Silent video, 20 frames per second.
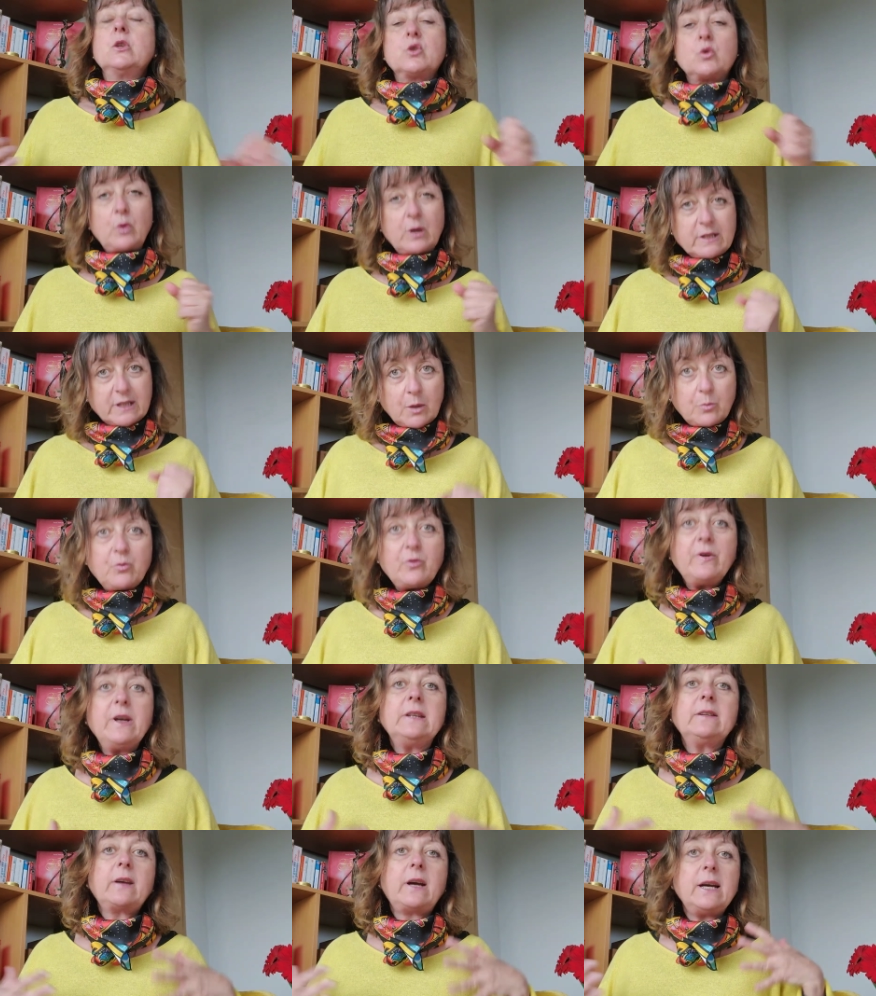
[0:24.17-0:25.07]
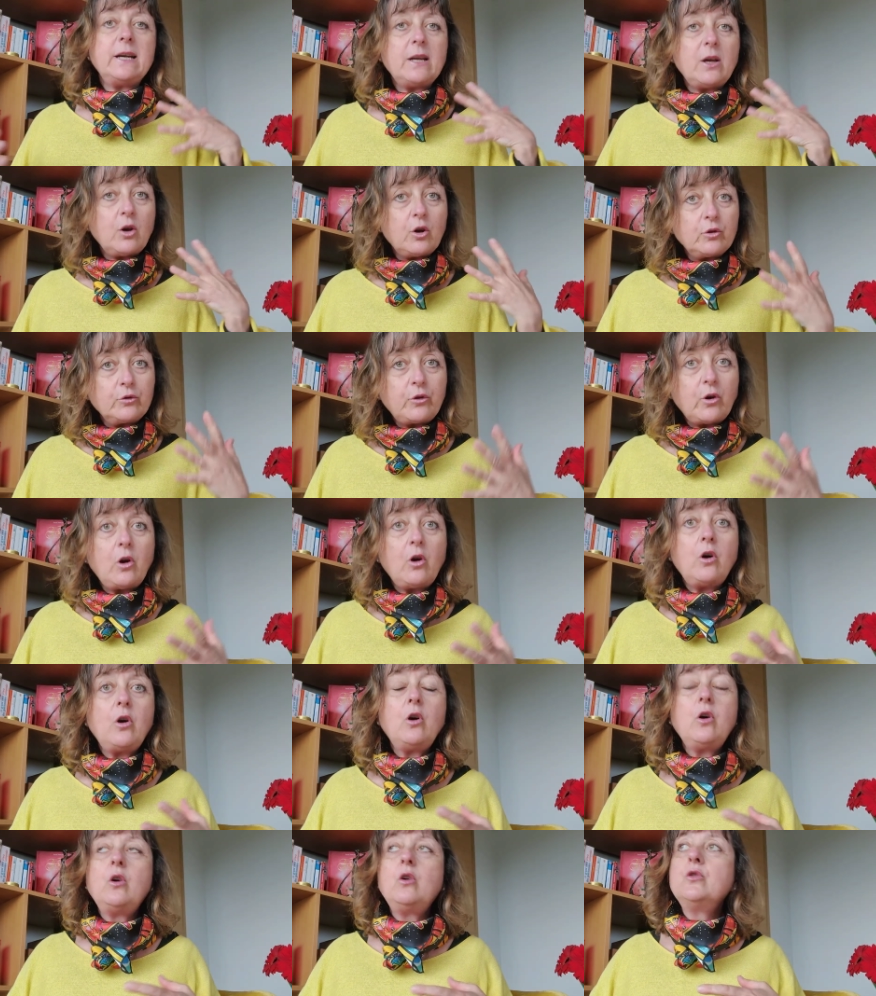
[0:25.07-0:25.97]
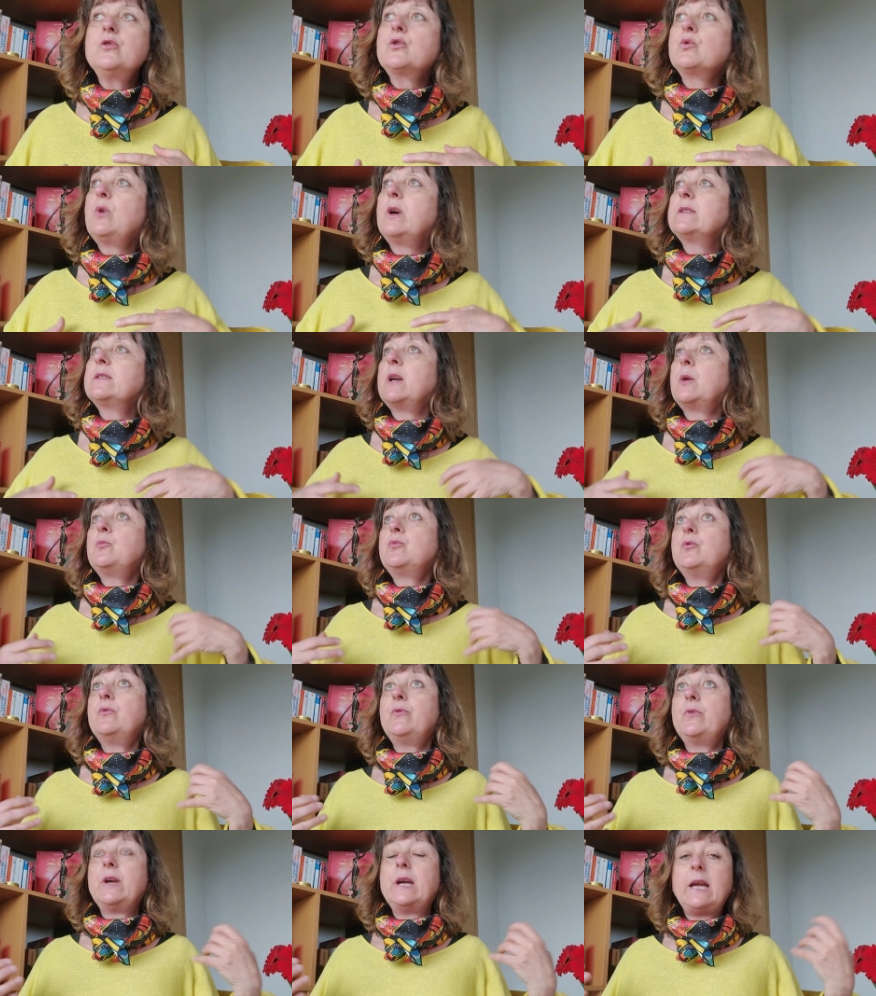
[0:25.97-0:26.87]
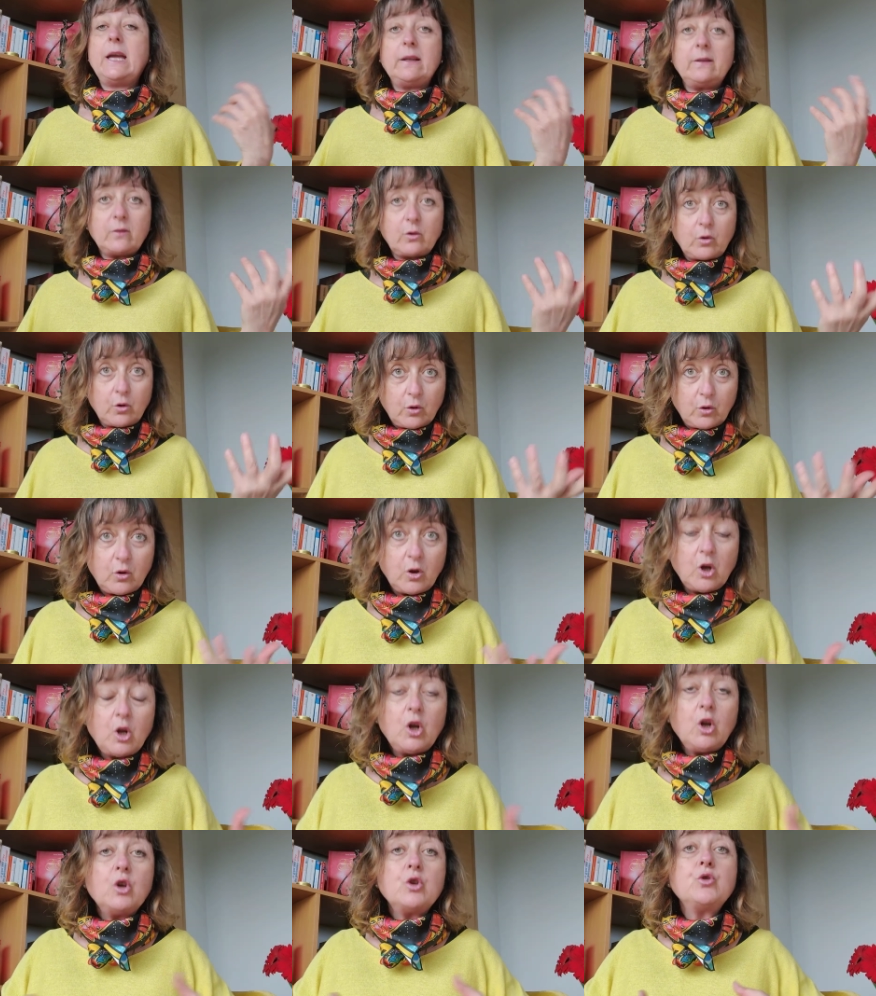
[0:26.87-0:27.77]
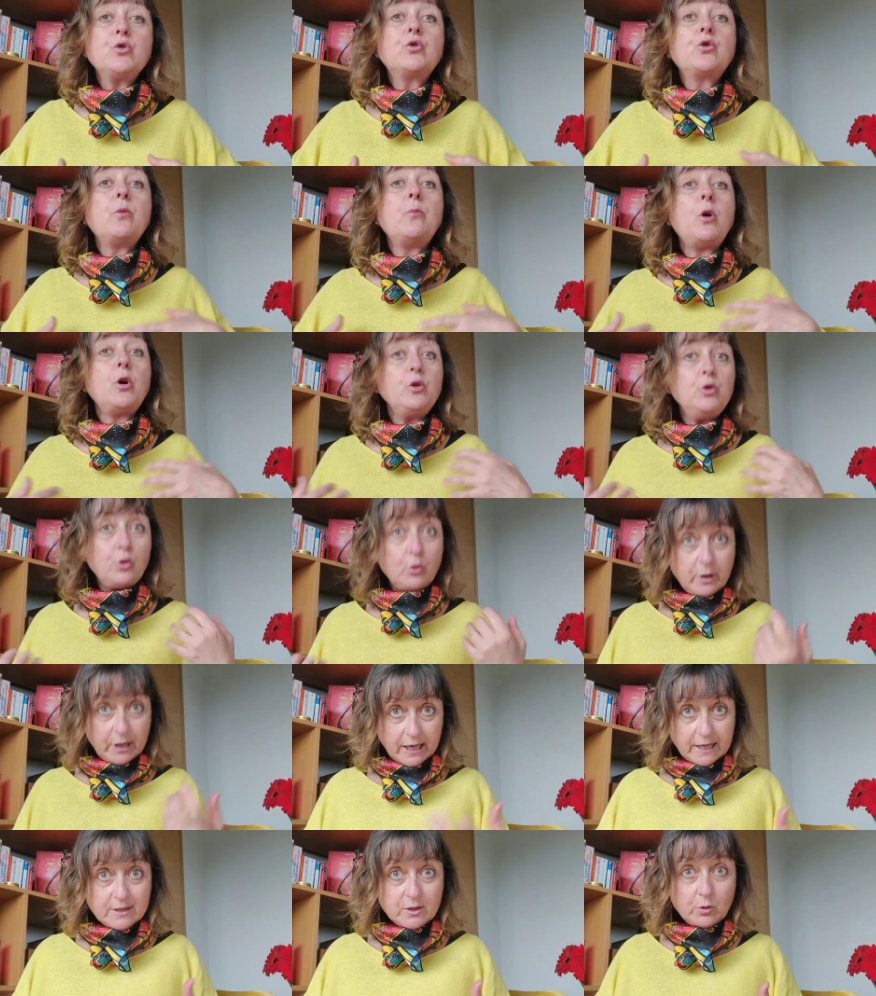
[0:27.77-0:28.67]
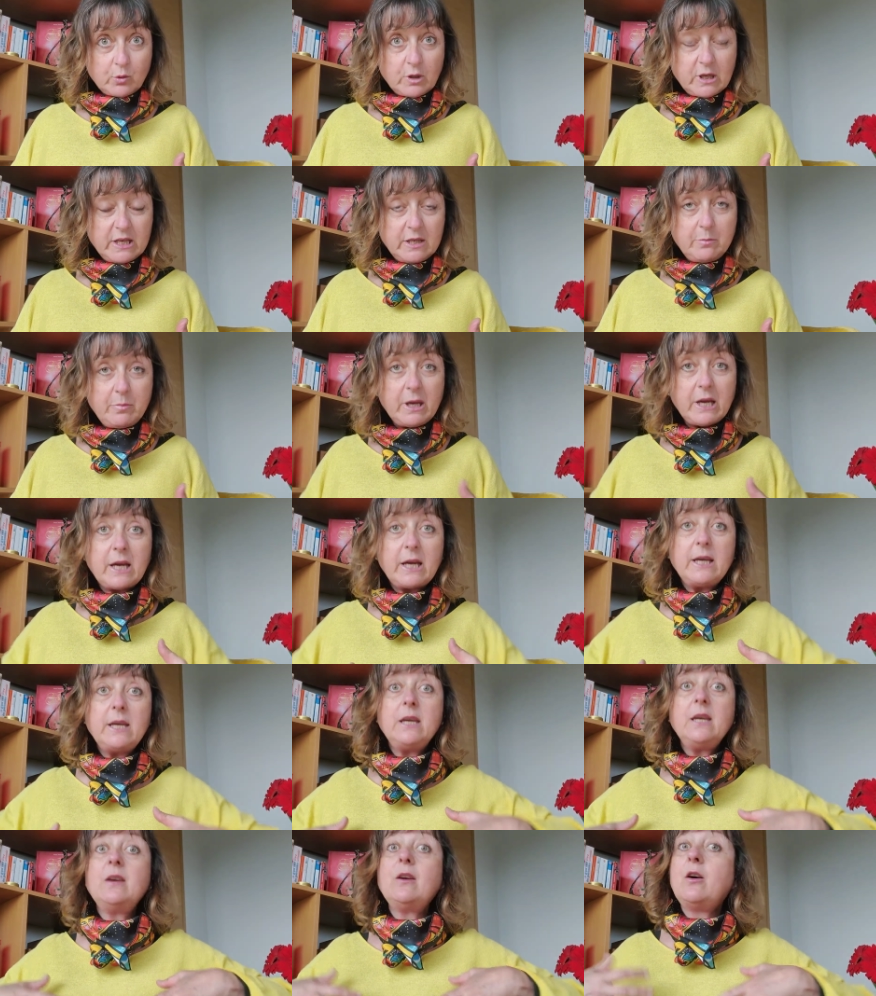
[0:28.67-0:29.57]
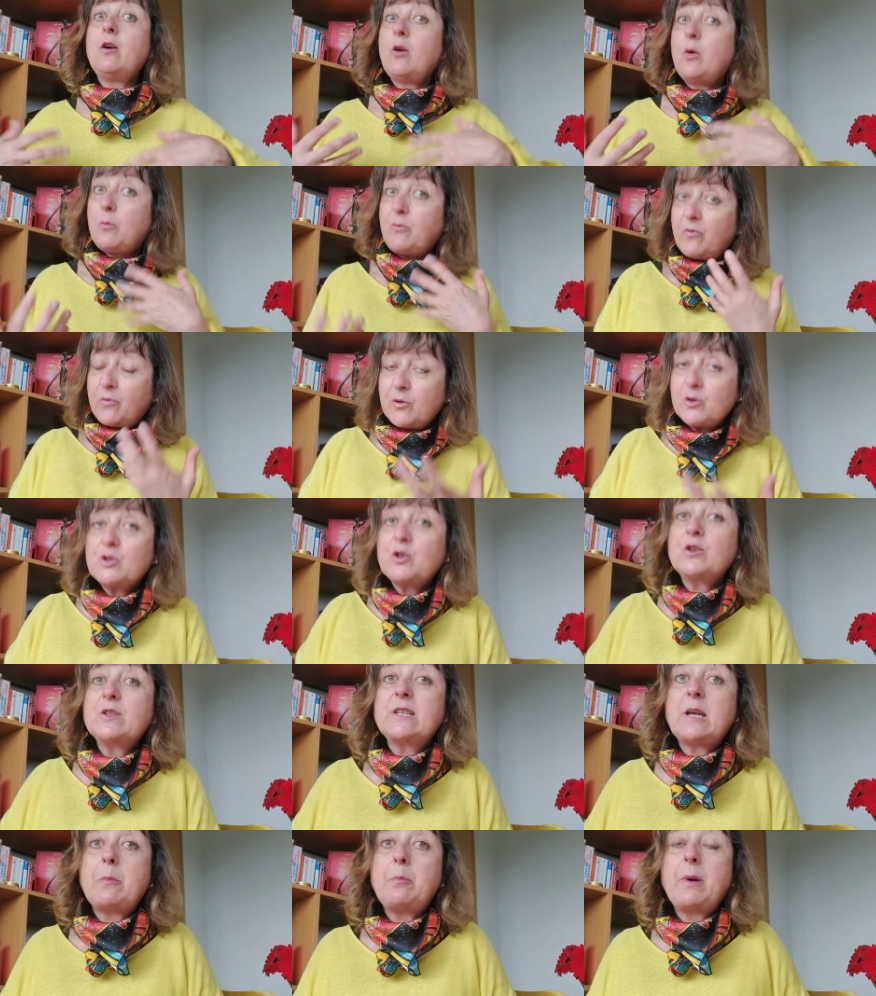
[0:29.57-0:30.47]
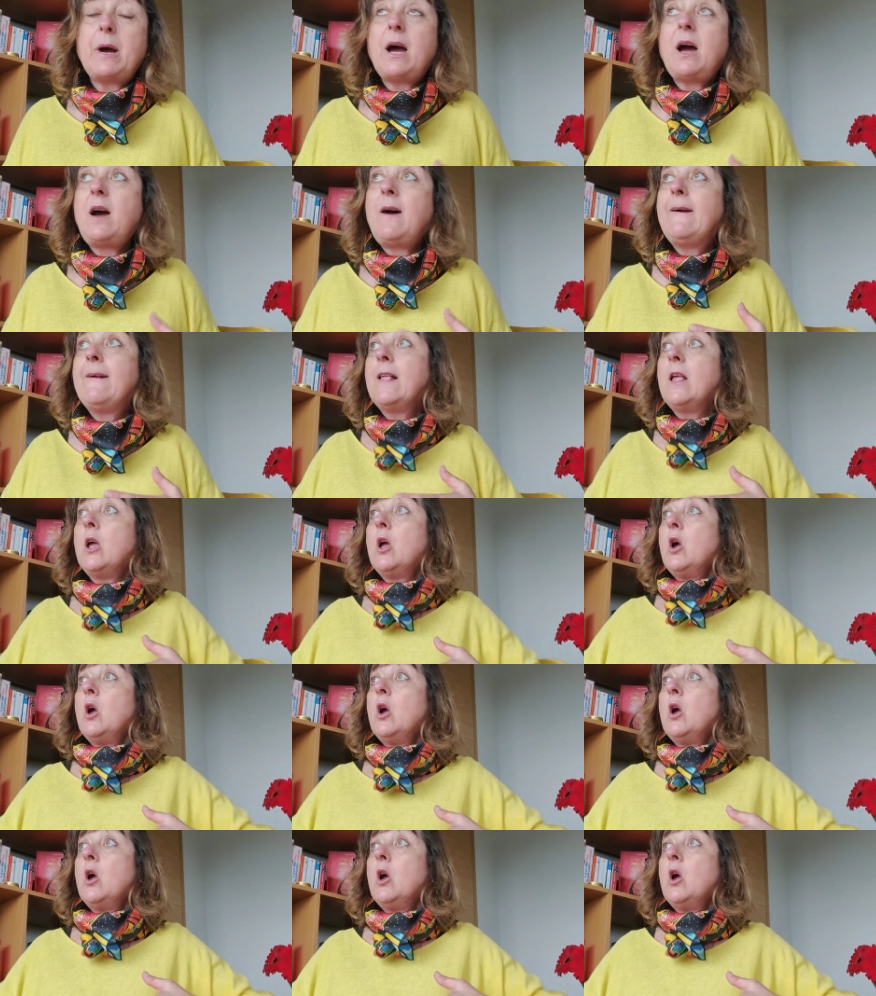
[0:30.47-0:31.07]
soit ça pouvait être très heurtant, soit ça pouvait être euh, justement une occasion de libérer en faisant sa part,